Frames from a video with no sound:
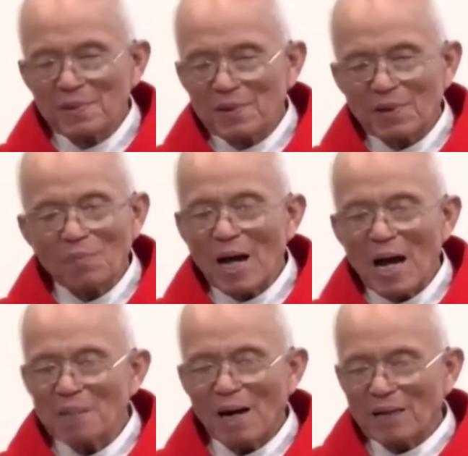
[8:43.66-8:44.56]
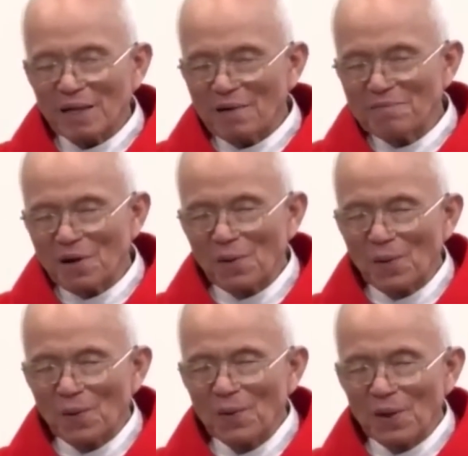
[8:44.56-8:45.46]
Không ai bằng Thánh
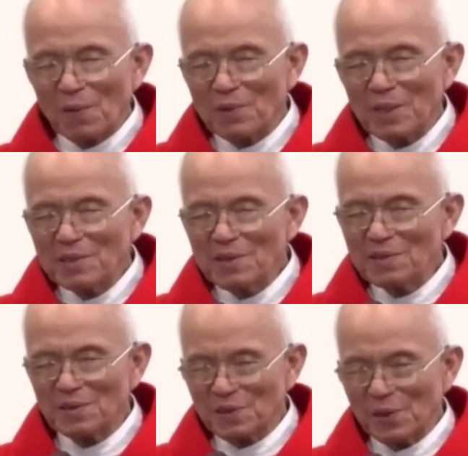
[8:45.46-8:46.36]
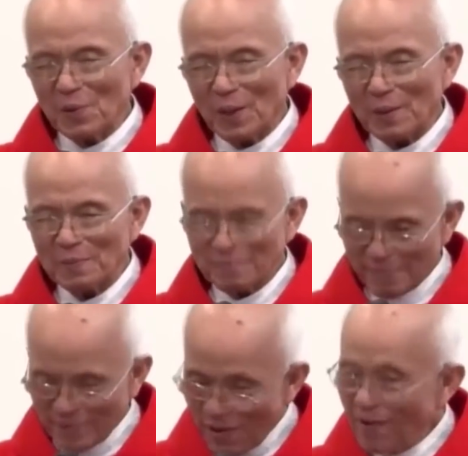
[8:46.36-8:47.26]
Phaolô, ông ý thức được điều này.
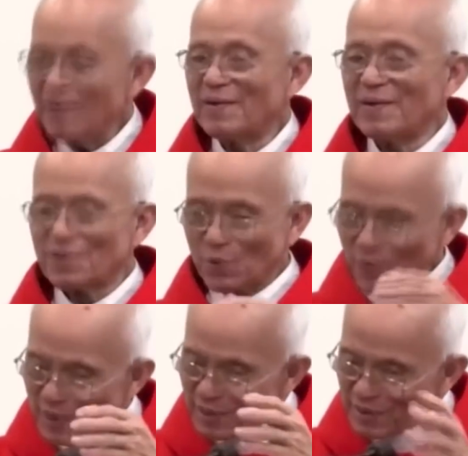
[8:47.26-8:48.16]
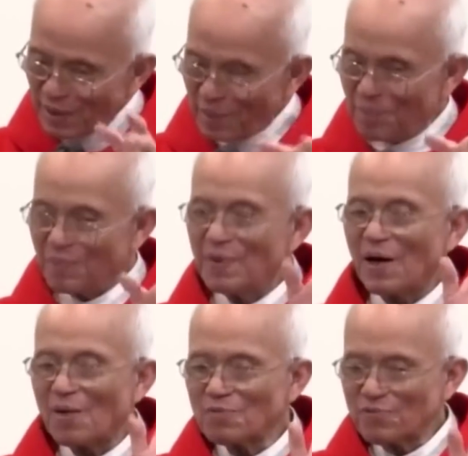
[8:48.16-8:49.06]
Đó, Chúa đi tìm
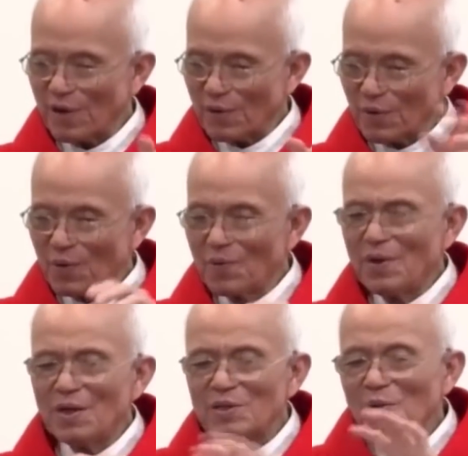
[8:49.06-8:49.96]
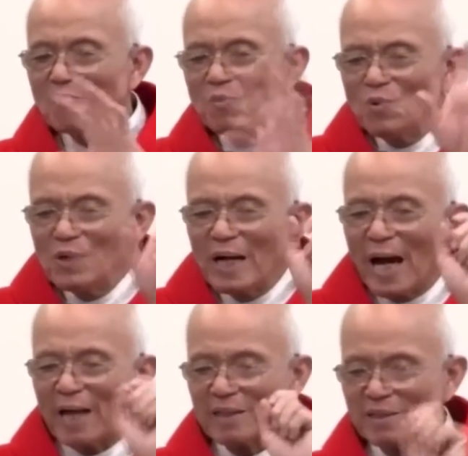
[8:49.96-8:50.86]
ông Phaolô trong muôn
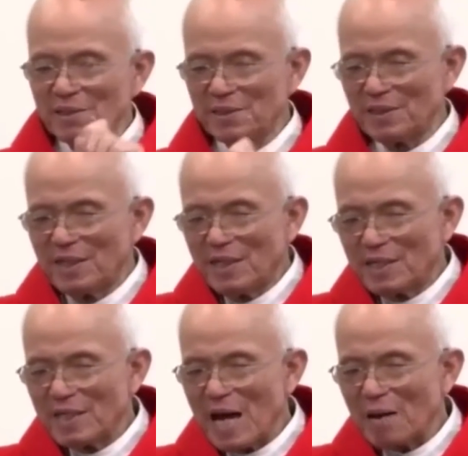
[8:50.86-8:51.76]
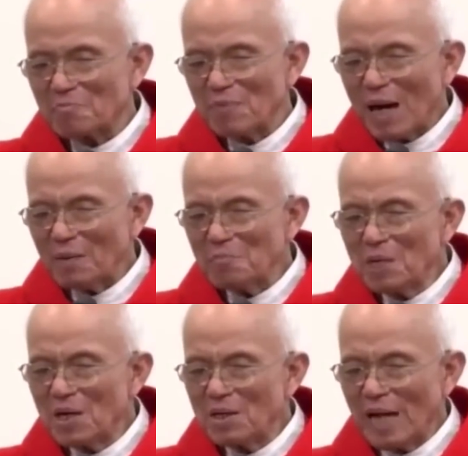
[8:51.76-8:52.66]
ngàn người đang bắt
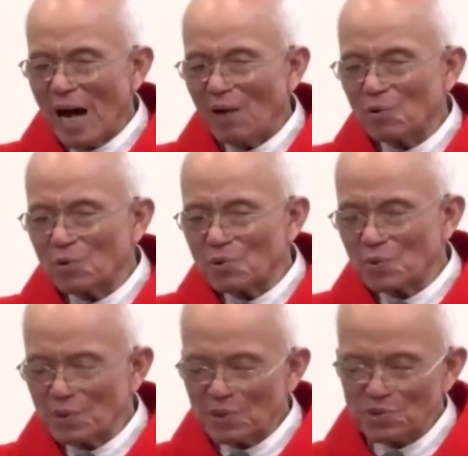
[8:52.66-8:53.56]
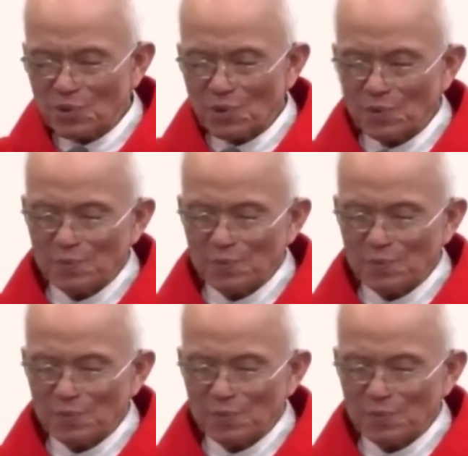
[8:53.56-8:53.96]
bớ đạo của Chúa Giêsu.